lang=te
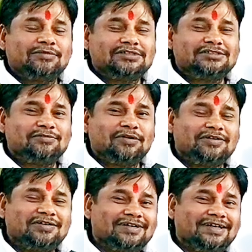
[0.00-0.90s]
మంచి
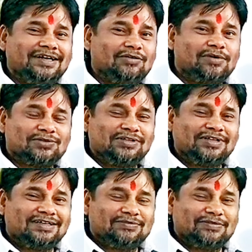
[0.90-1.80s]
డేట్ ఆఫ్ బర్త్
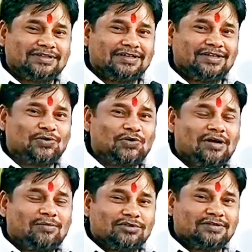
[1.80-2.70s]
ఉన్నదంటే మాత్రం హీరో
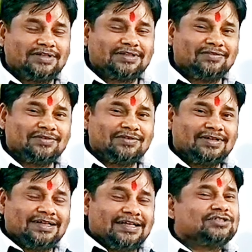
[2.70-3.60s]
కాకపోతే మాత్రం
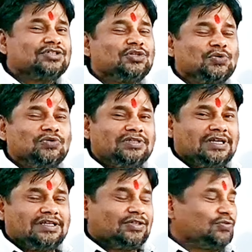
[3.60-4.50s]
చదువుకున్న
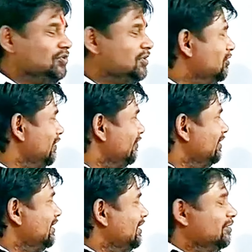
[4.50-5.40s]
ఛాన్సెస్ ఉండపోయి ఎక్కువ
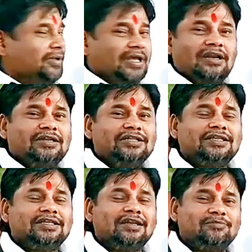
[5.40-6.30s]
ఎందుకంటే పేర్లు
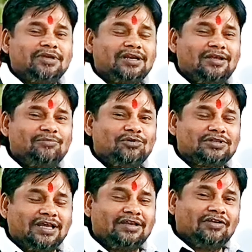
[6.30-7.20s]
నితిన్ అన్న పేరు
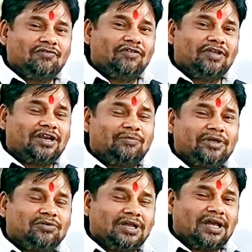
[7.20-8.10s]
లేకపోతే వేరే
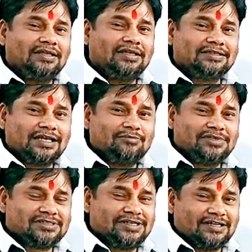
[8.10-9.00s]
పేరు ఉంటే ఐఎస్
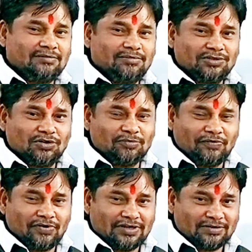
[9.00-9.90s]
ఐపీఎస్ డేట్ ఆఫ్ బర్త్ కూడా మేము
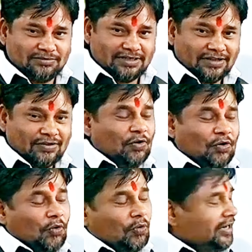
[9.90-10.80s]
అంటాం దీన్ని
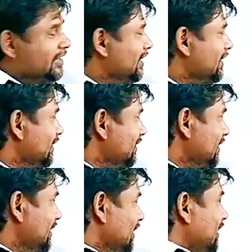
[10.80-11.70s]
ఓకే అండి ఇది
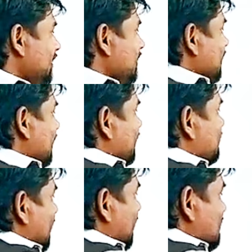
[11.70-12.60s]
నితిన్ అన్న
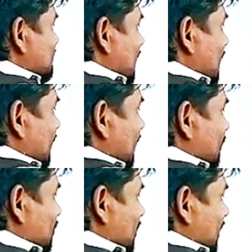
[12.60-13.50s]
స్పెల్లింగ్ లో
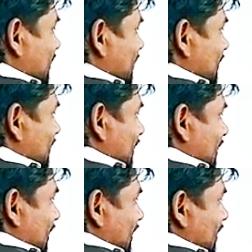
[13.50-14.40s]
ఇది ఉండే
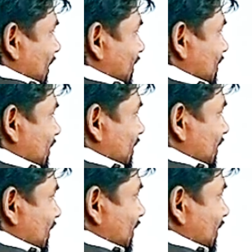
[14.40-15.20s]
అండి